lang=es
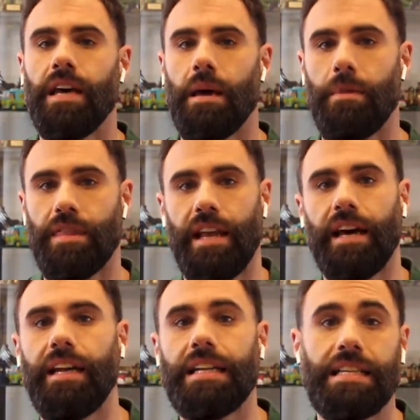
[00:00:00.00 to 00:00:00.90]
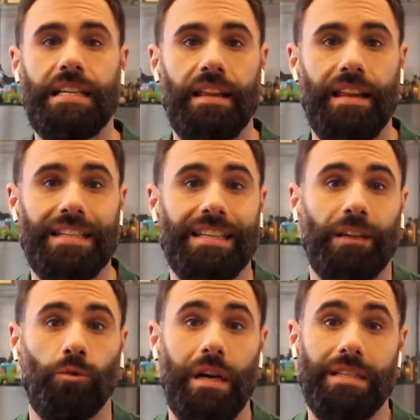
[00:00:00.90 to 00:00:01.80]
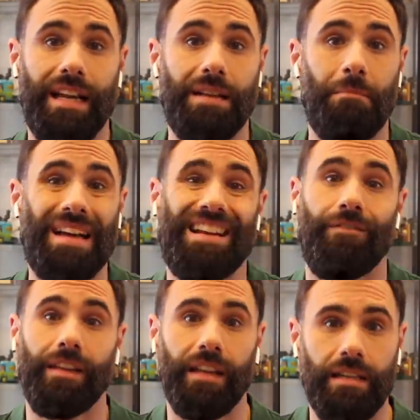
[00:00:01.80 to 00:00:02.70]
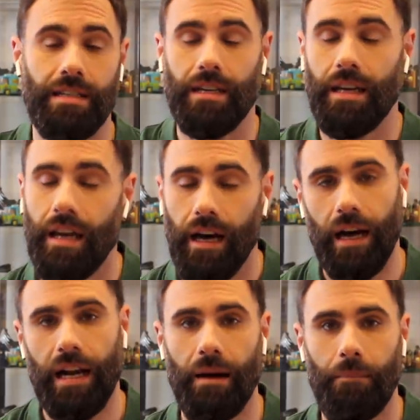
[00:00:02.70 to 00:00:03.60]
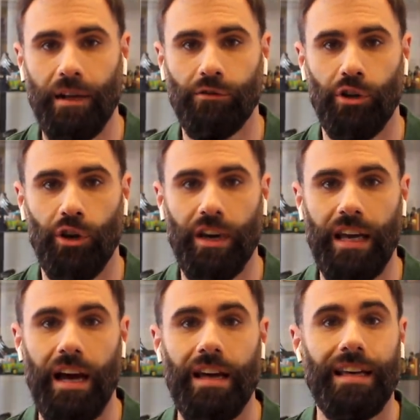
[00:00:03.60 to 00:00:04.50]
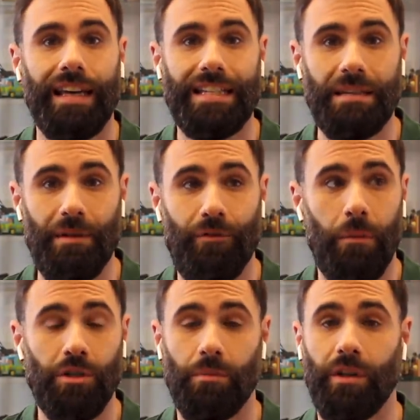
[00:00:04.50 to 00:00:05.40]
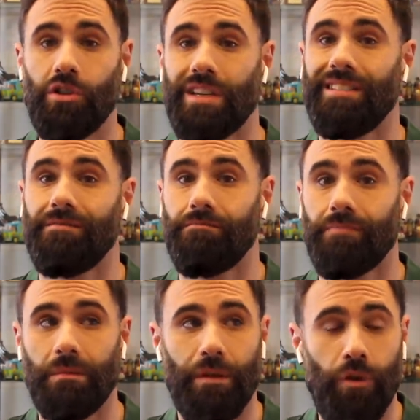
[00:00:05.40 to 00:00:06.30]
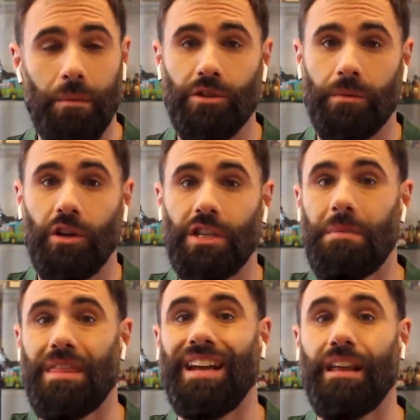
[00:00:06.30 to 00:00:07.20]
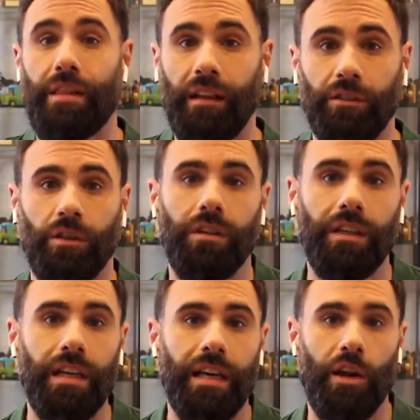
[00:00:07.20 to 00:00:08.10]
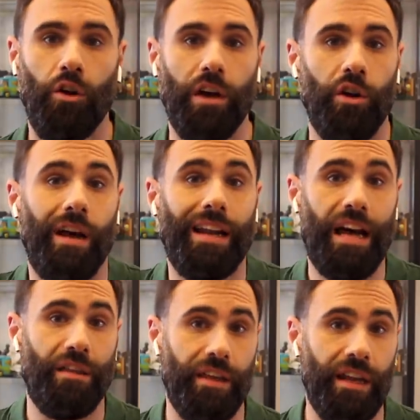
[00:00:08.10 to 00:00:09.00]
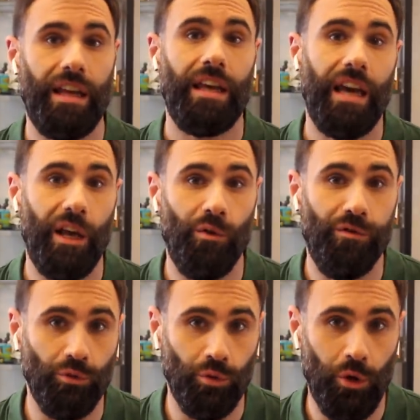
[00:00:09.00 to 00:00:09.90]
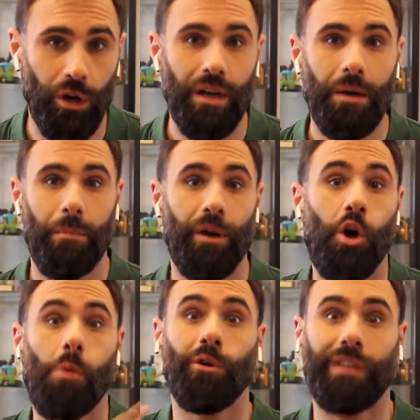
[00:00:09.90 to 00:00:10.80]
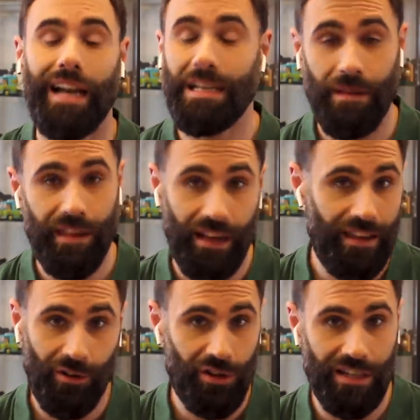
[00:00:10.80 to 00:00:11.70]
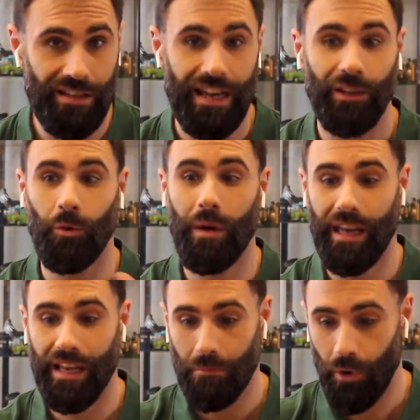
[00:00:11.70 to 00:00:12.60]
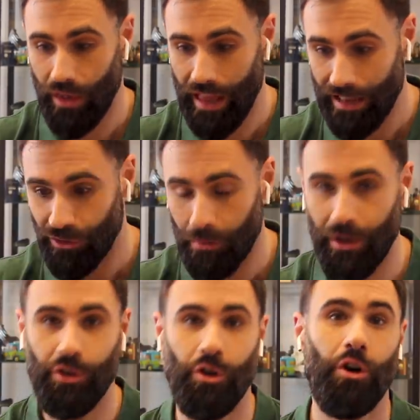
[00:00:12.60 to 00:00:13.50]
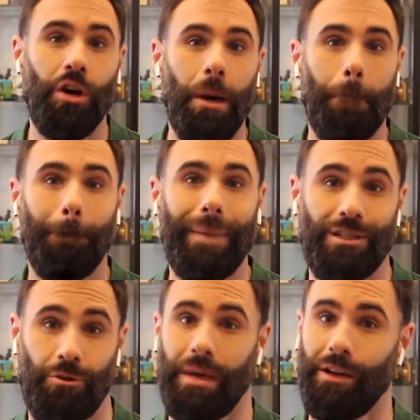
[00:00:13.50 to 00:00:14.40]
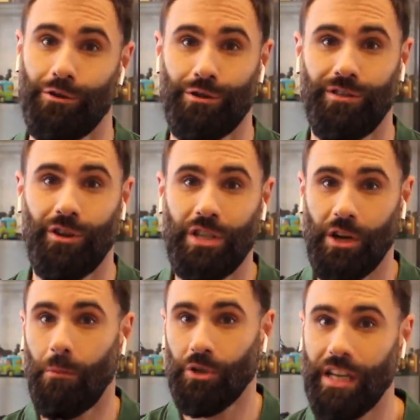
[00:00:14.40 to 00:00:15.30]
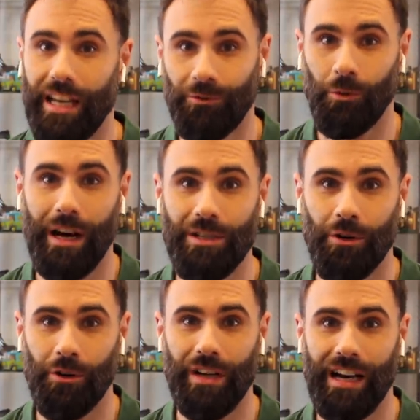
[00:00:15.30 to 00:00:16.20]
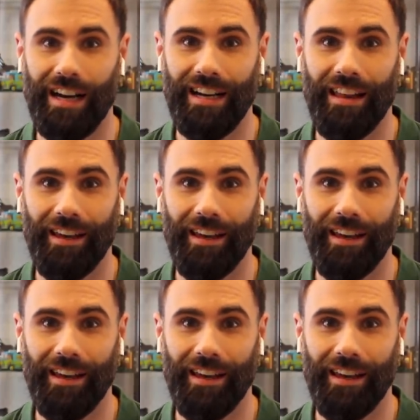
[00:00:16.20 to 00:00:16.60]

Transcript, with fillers: Empecé a elegir esta serie de asignaturas que eran más afines a la paleontología y así me fue más o menos me fui más o menos especializando en lo que yo quería hacer en un futuro pero como tal la especialidad no existía, tuve que ir moldeándomelo yo más o menos. No sé cómo sería en tu caso con la carrera de